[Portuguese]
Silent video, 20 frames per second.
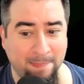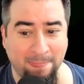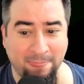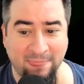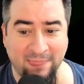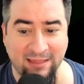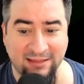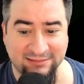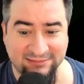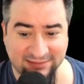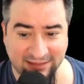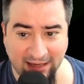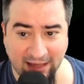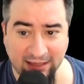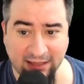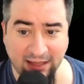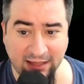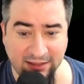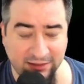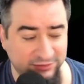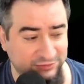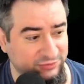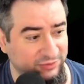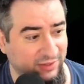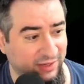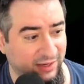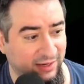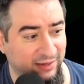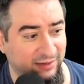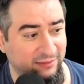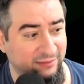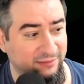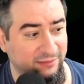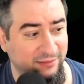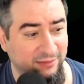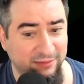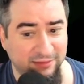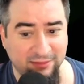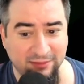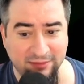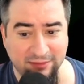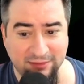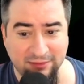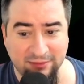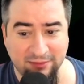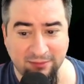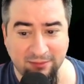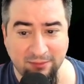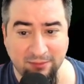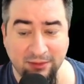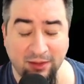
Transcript: Será que é isso, cara? Não,